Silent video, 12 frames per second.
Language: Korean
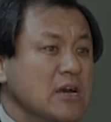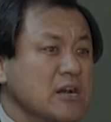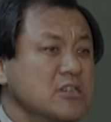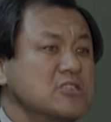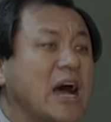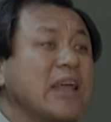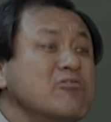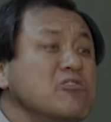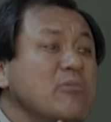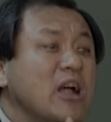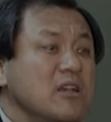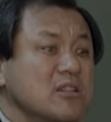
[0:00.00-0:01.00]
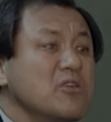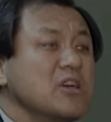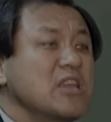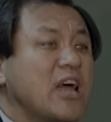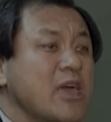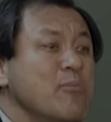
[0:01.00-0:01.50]
그저 한두 말
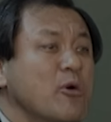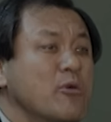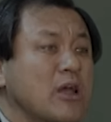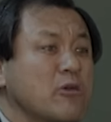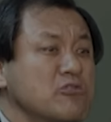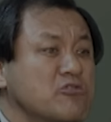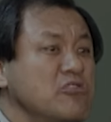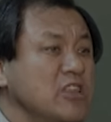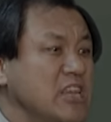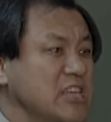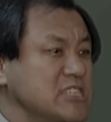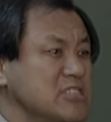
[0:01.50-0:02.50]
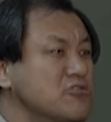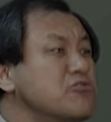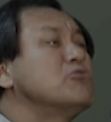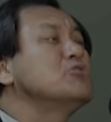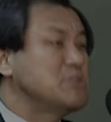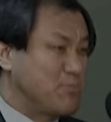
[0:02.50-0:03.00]
떡이나 해 먹으라고 줄 일이지
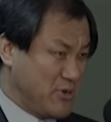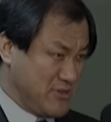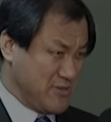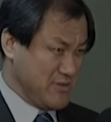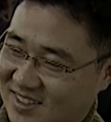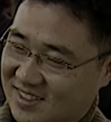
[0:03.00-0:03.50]
추고 싶어서.